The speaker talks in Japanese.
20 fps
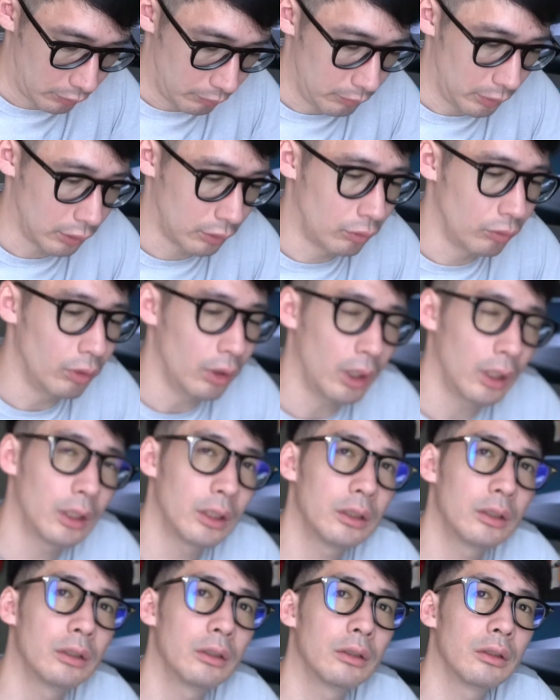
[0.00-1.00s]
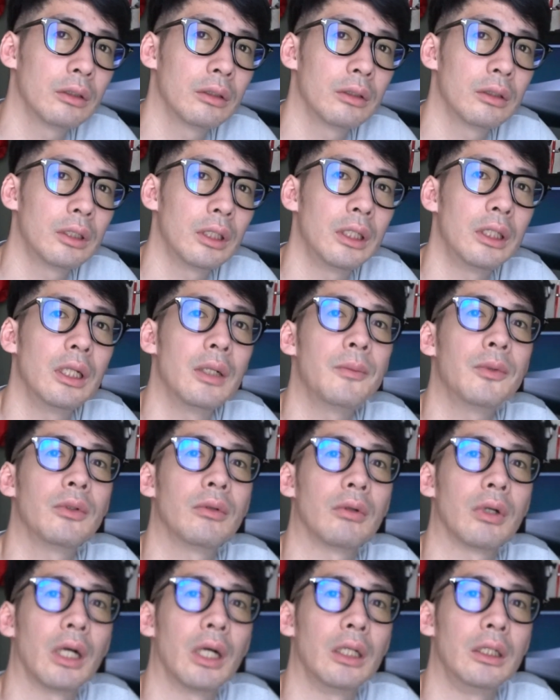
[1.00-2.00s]
まあ、ご飯的なも
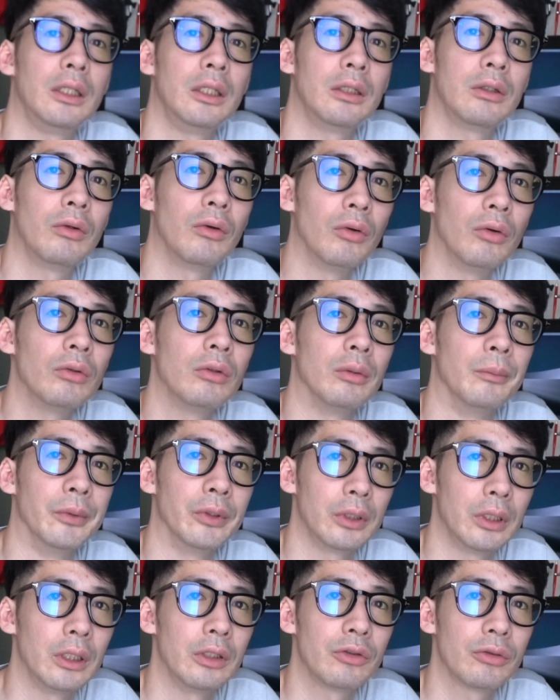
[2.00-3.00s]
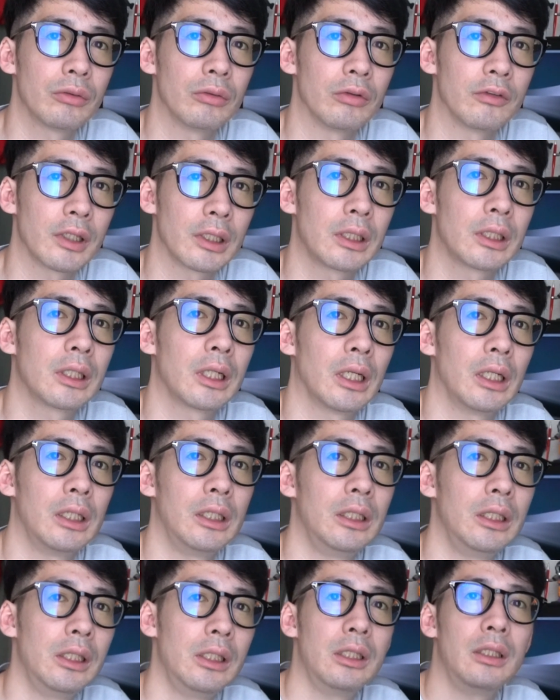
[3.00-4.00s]
のを買いに行こうと思って、ちょっとさっき
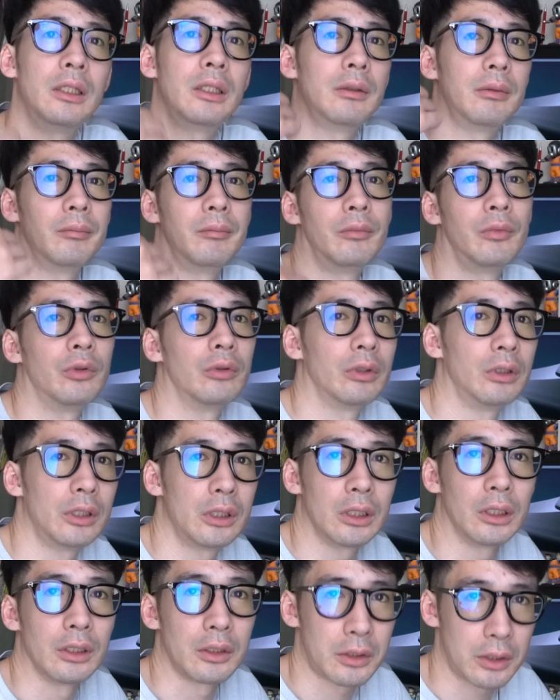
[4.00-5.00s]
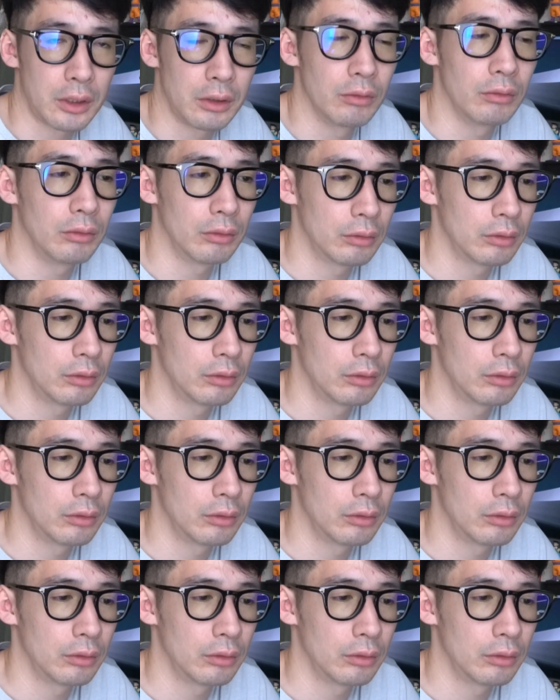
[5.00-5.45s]
買い物行ってたんですけど、